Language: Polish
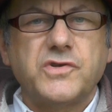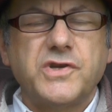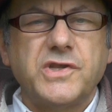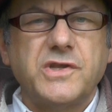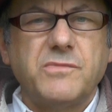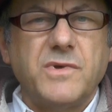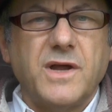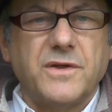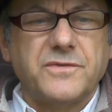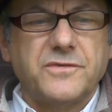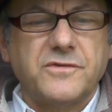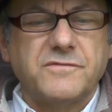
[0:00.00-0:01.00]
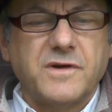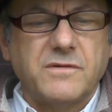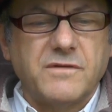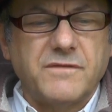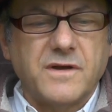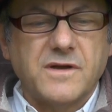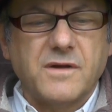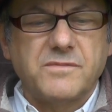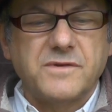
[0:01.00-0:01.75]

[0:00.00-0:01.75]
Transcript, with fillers: Siedem lat trwała walka